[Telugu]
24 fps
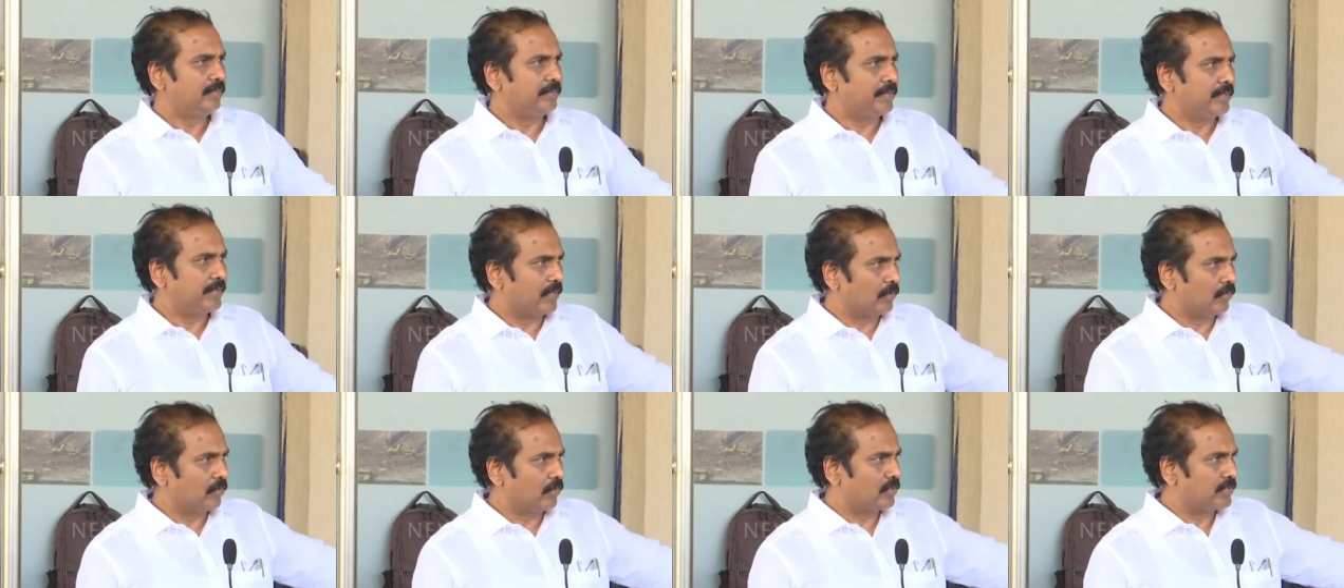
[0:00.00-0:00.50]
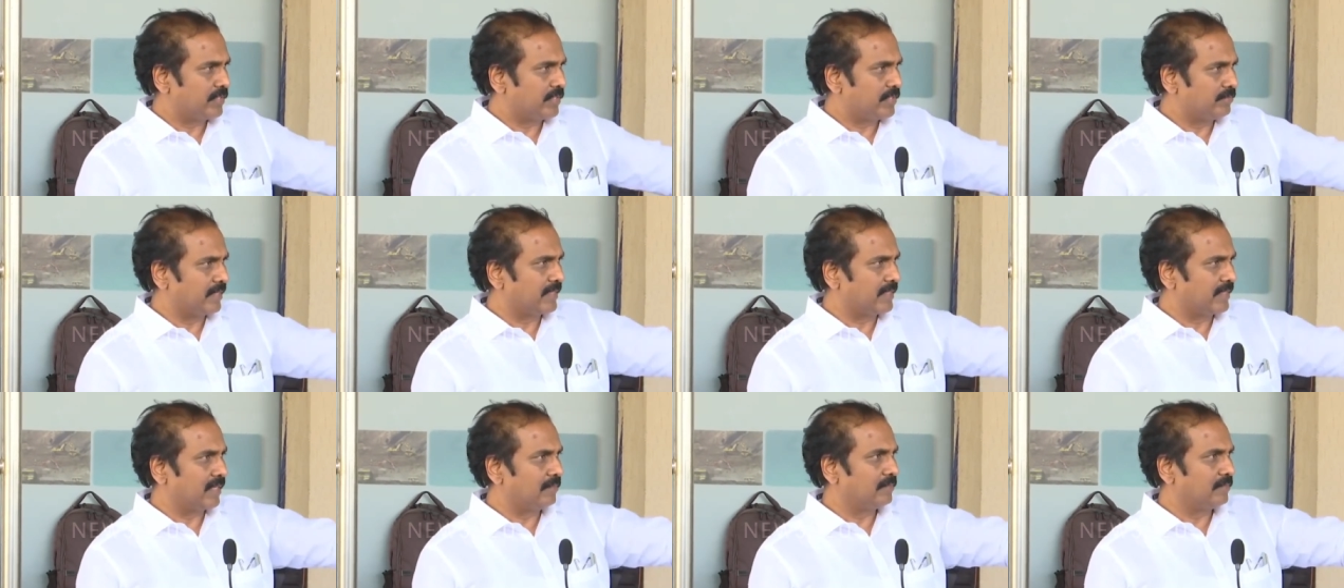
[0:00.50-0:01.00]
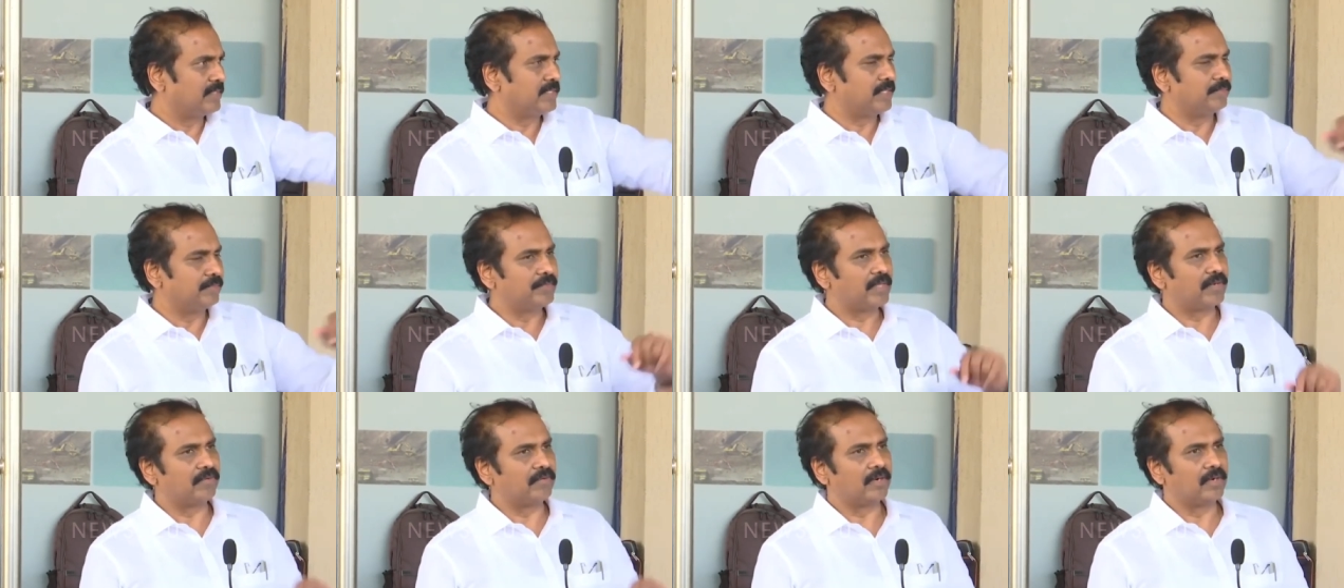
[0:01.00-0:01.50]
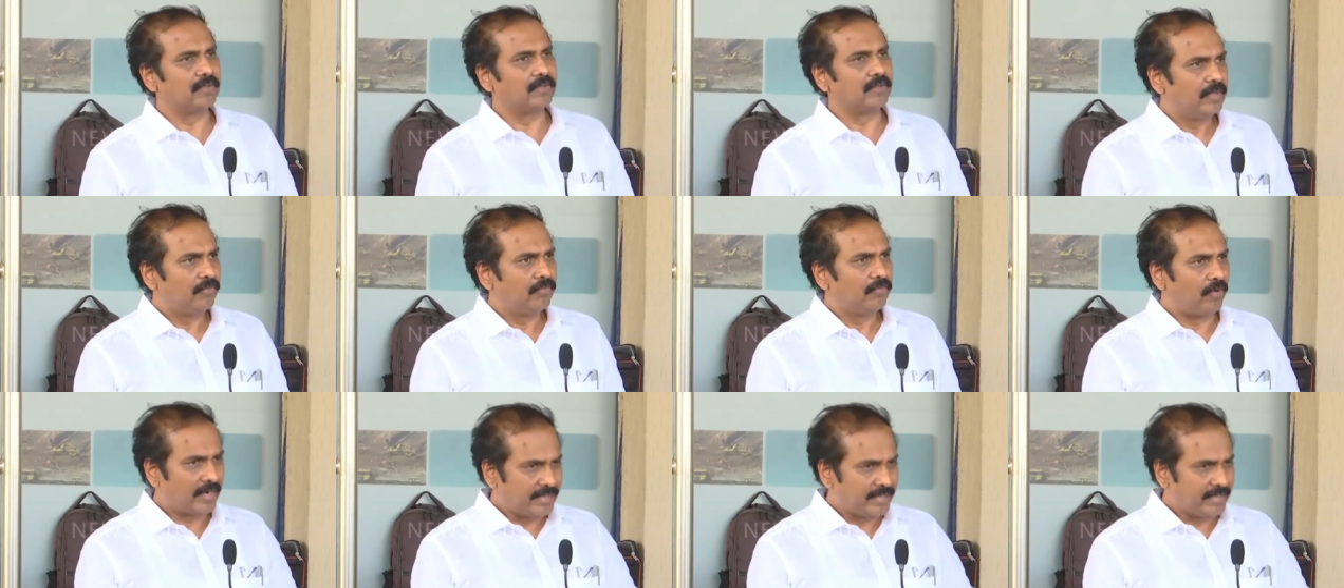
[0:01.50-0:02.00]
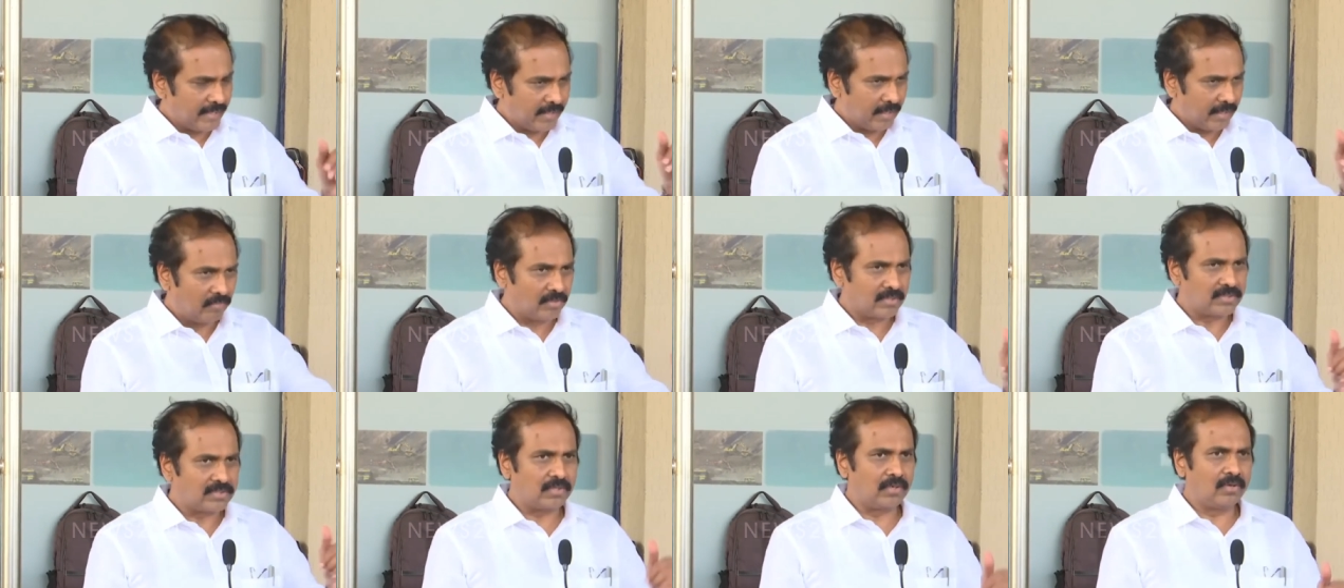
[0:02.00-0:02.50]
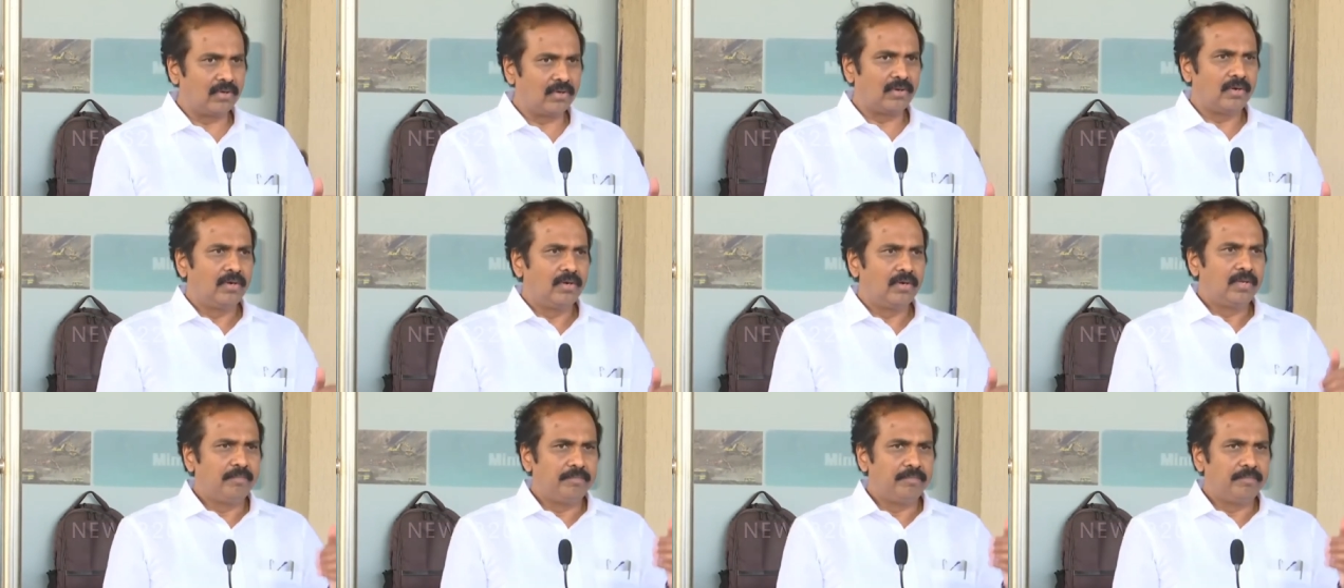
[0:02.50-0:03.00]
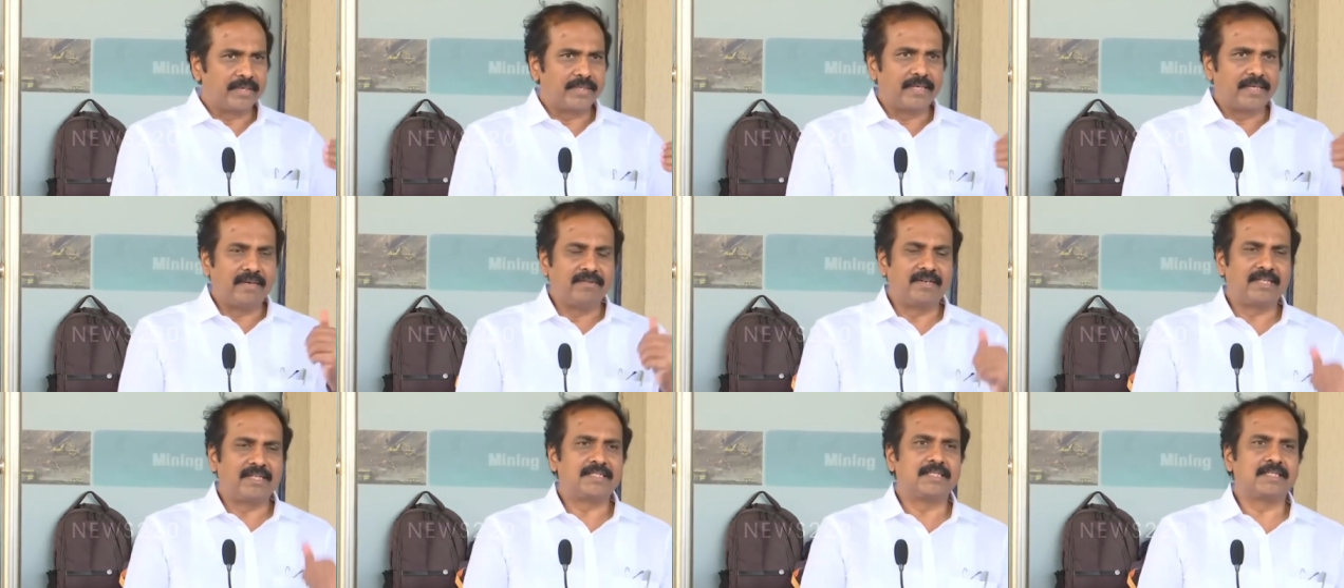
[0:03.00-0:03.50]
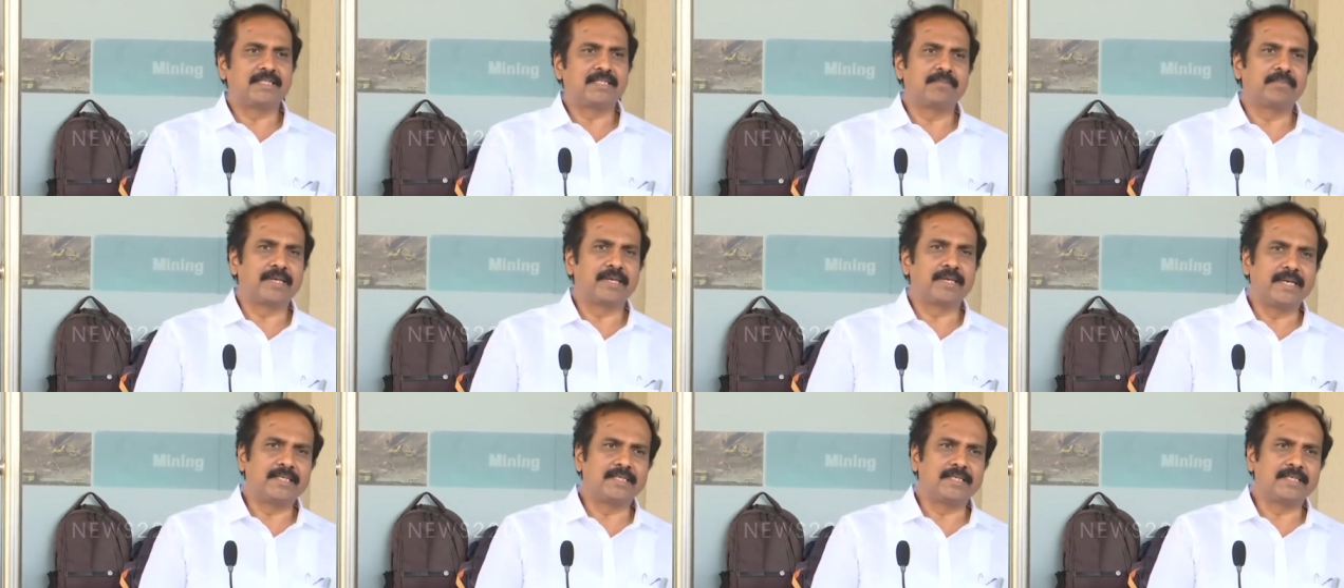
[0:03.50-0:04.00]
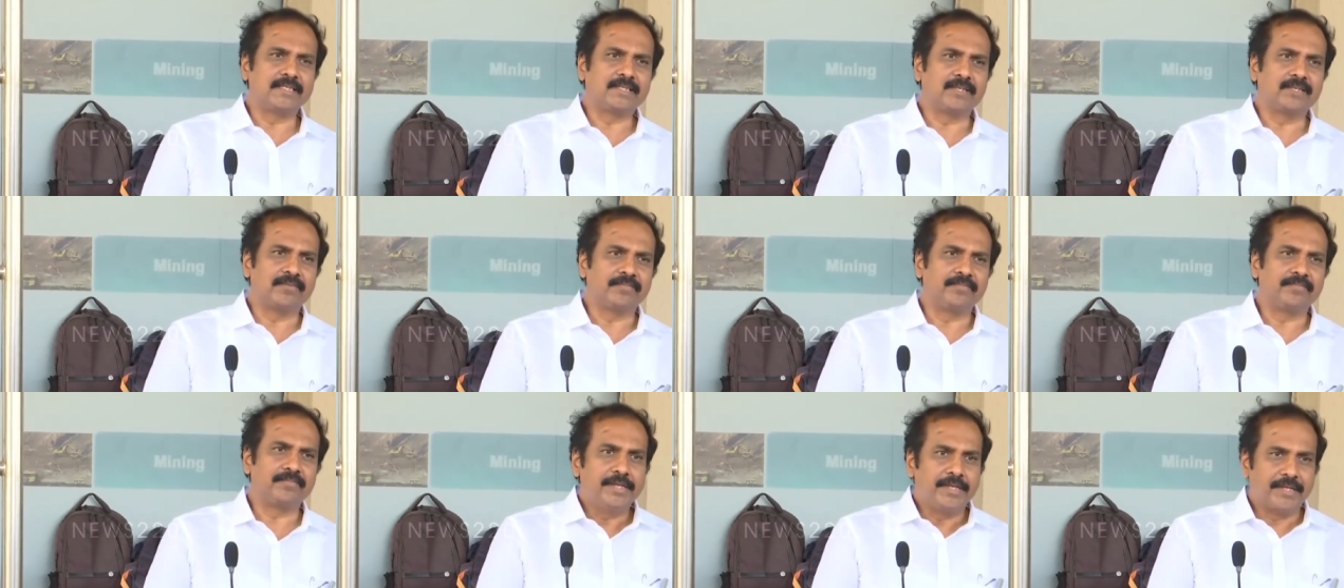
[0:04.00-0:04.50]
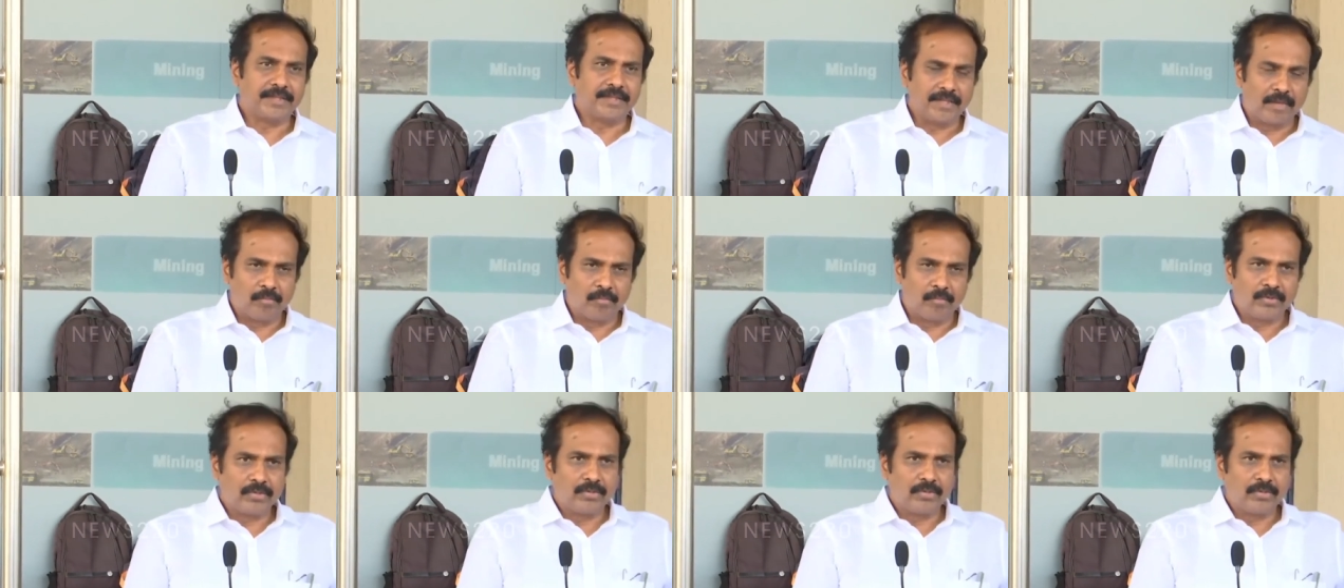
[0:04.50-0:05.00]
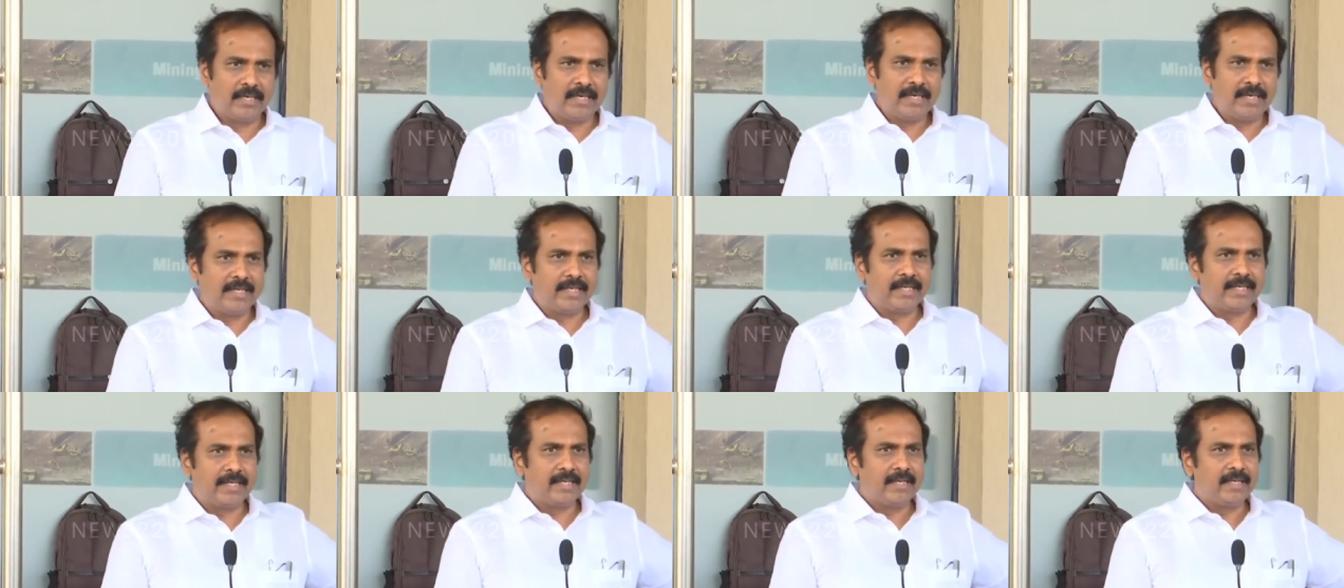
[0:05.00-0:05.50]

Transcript: మీ ఎరువులు వచ్చి పట్టుకెళ్ళమని చెప్తారు వాళ్ళు ఫార్టీ ఎయిట్ అవర్స్లో మీకు డెలివరీ సిస్టమ్ క్రియేట్ చేసాం ఇంతకుముందు వెళ్ళి